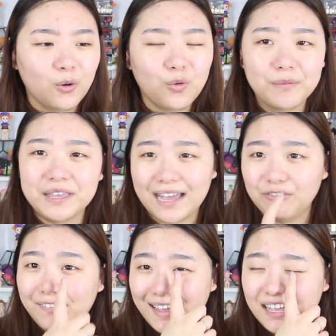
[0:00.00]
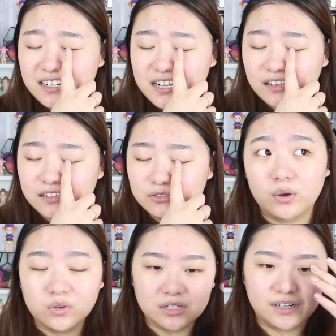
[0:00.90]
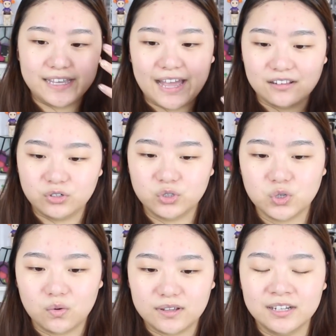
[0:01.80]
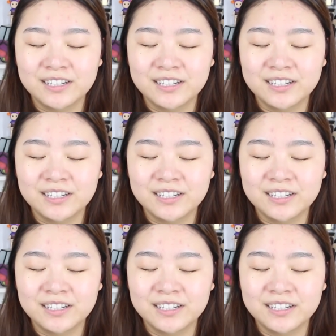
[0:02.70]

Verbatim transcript: 过敏啊，发炎长了一个，所以我整个眼睛是肿的，